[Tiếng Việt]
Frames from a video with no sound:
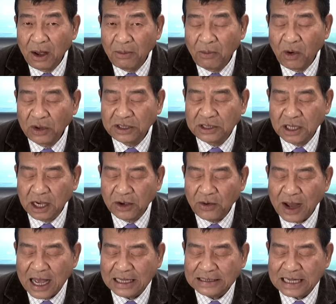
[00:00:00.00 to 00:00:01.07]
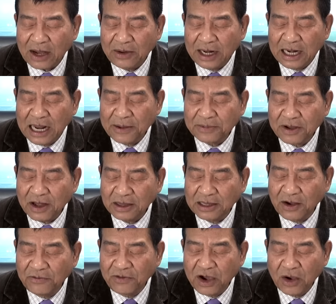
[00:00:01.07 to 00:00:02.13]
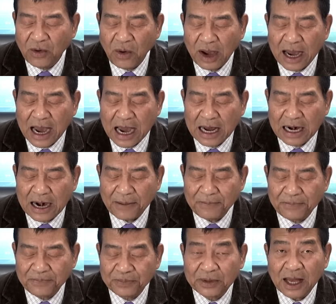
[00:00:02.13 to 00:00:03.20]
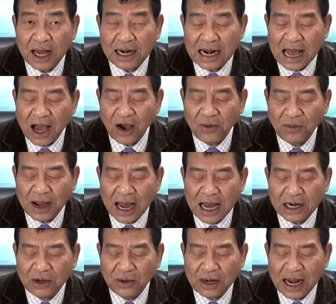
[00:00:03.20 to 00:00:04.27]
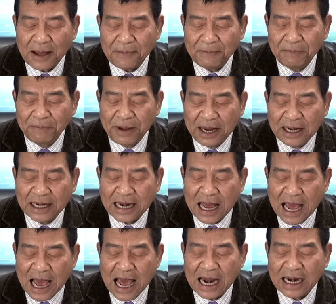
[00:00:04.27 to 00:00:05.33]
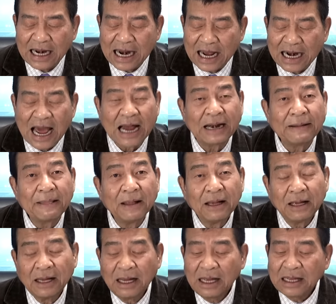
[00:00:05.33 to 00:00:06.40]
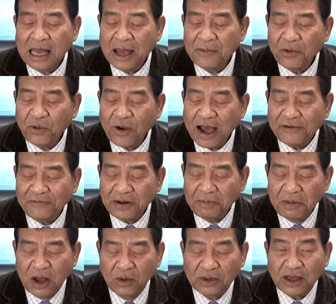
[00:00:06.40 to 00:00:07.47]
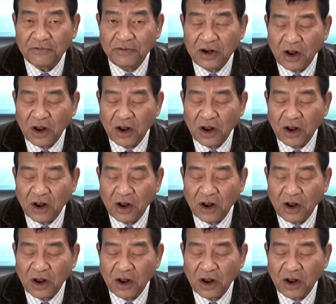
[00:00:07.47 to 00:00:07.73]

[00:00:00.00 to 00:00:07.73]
Bộ trưởng Ngoại giao Liên hiệp các tiểu vương quốc Ả Rập ờ, là ông Abdullah bin Al-Nadan ngày hôm qua phát biểu tại phiên